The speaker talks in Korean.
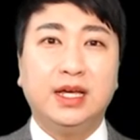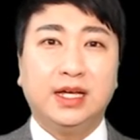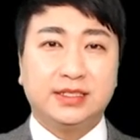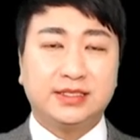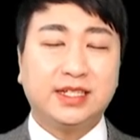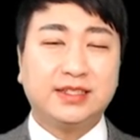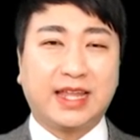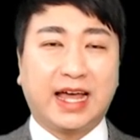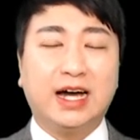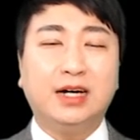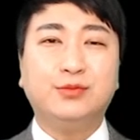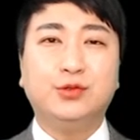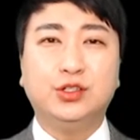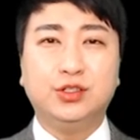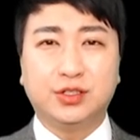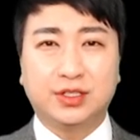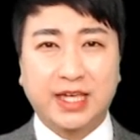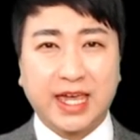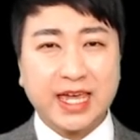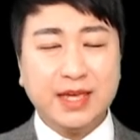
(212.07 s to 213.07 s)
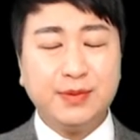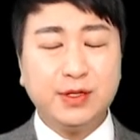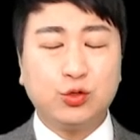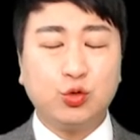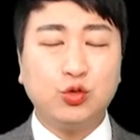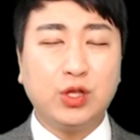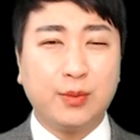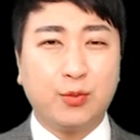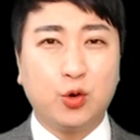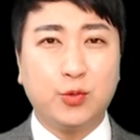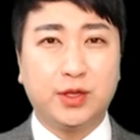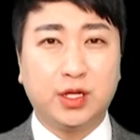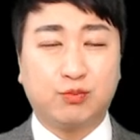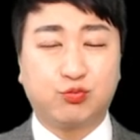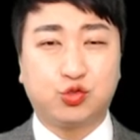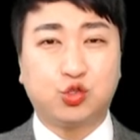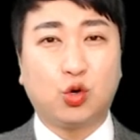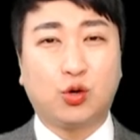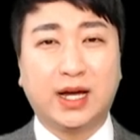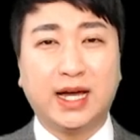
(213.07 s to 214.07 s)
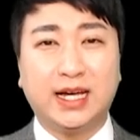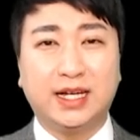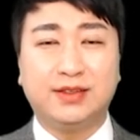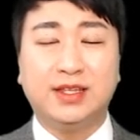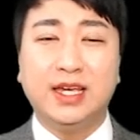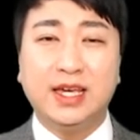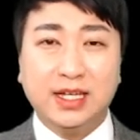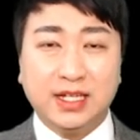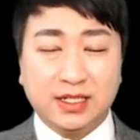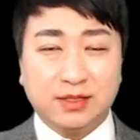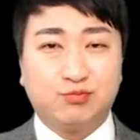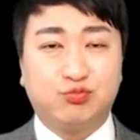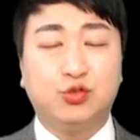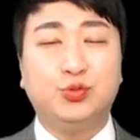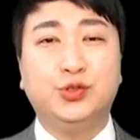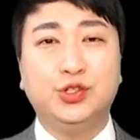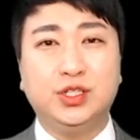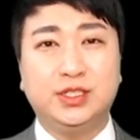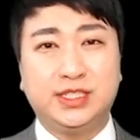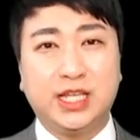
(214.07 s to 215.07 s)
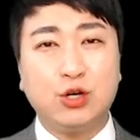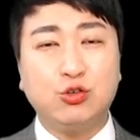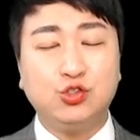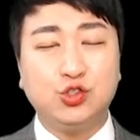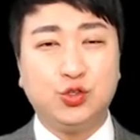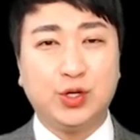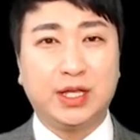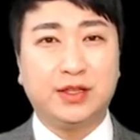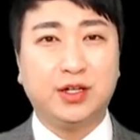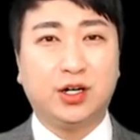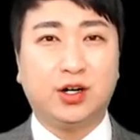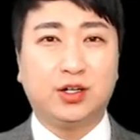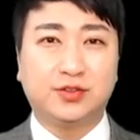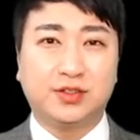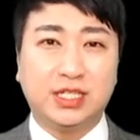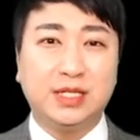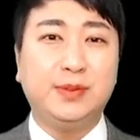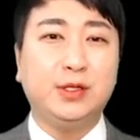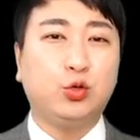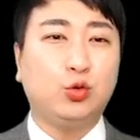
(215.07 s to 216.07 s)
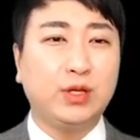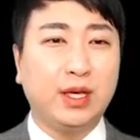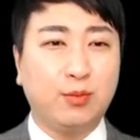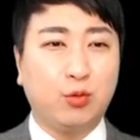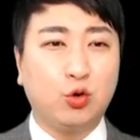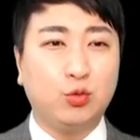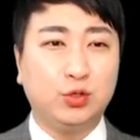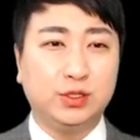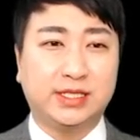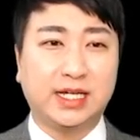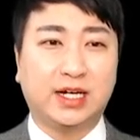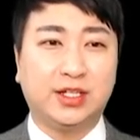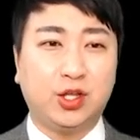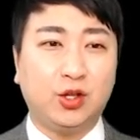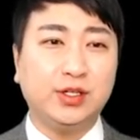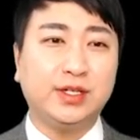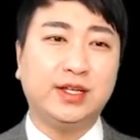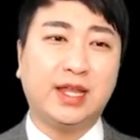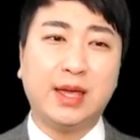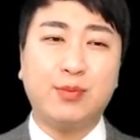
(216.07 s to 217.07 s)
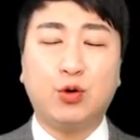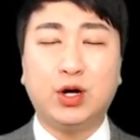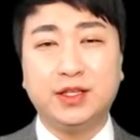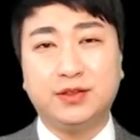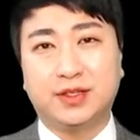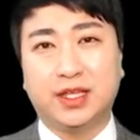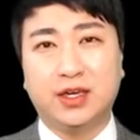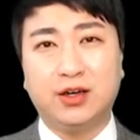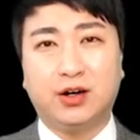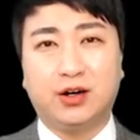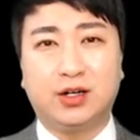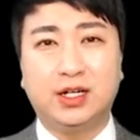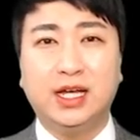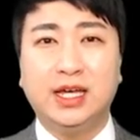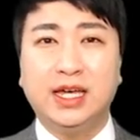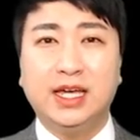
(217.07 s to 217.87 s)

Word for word: 자 다음은 KB 손해보험에서 부족한 부분을 채워주기 위해서 DB 손해보험을 제가 설계를 해보았는데요.